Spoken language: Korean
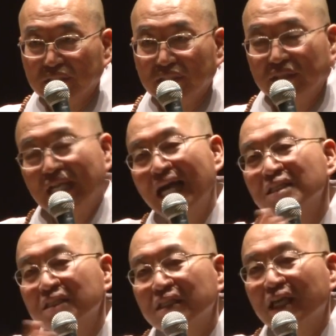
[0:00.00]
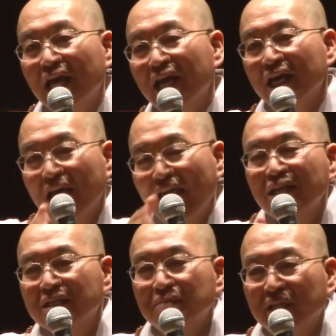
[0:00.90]
자석에
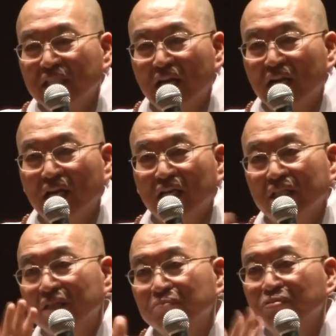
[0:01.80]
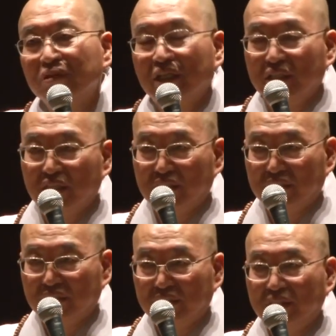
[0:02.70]
N극만 내가 갖겠다 이건 불가능해요.
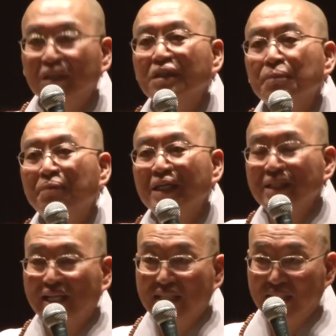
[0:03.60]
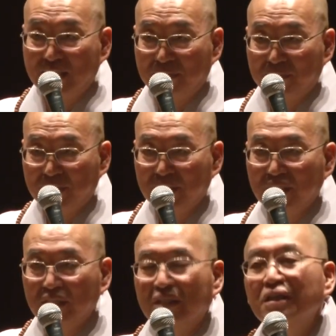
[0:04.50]
성립하지 않는다 이 말이에요.
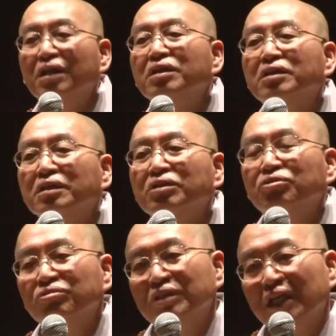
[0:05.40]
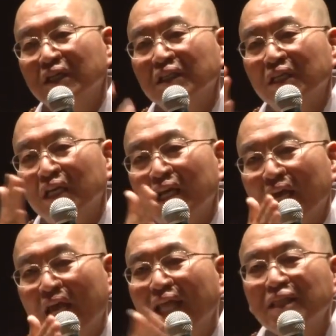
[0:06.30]
그런데 어리석은 중생은
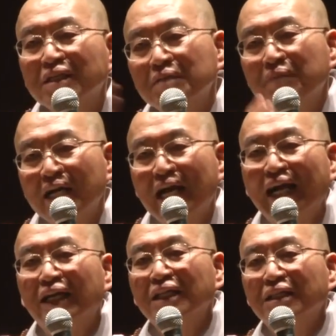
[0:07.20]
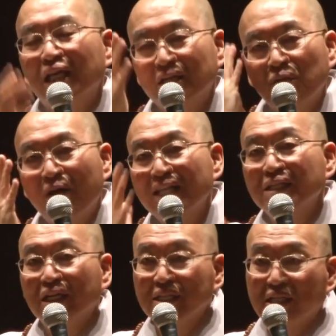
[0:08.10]
N극만 갖겠다는
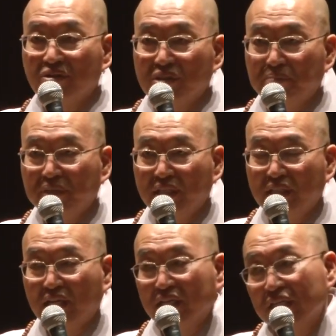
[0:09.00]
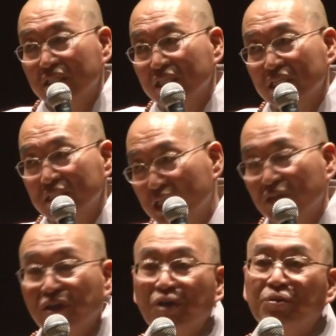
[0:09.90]
환영에 사로잡혀 있다. 그래서 인생이
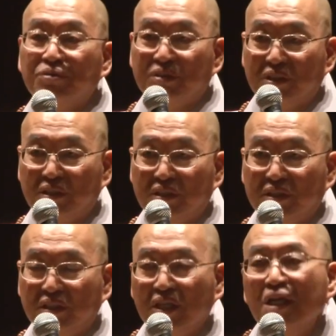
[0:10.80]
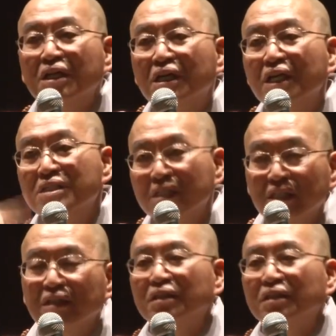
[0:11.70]
괴로운 거예요. 그래서